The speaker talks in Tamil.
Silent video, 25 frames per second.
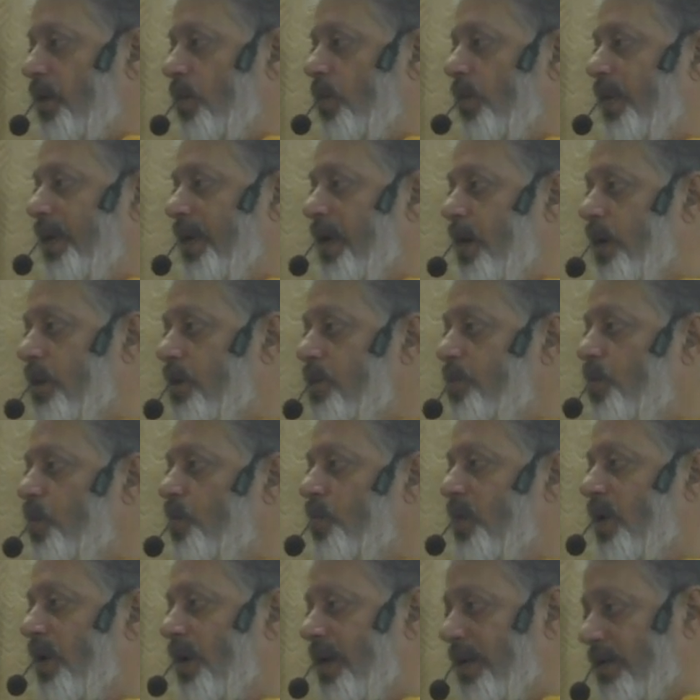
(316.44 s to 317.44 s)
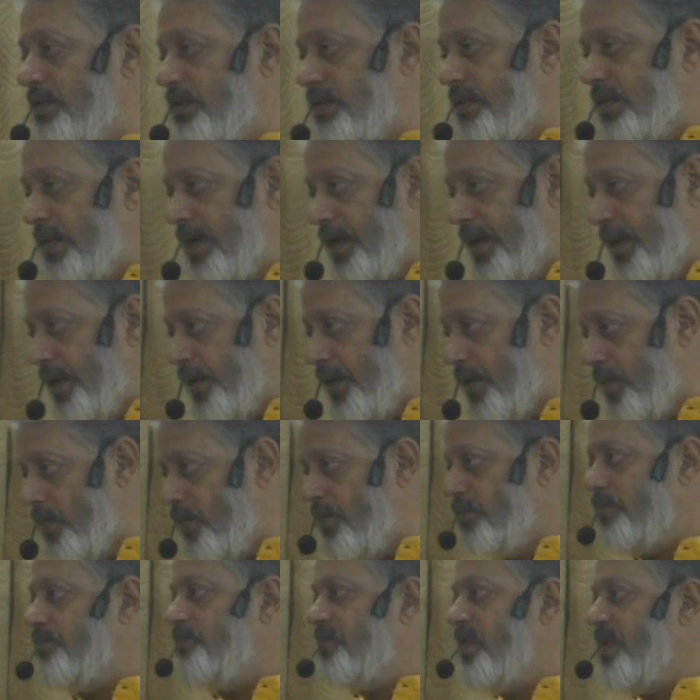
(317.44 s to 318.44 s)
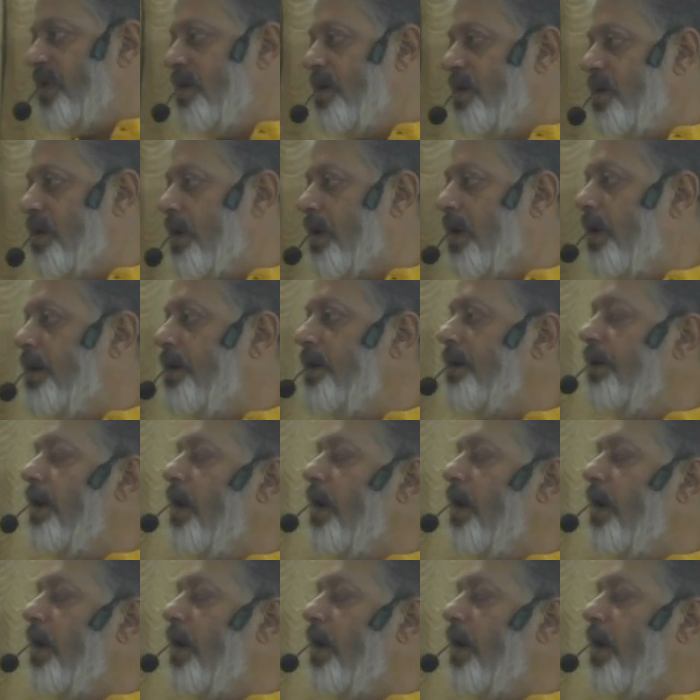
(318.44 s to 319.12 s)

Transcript: என்னுடைய அனுபவங்கள் அத்தனையும் கண்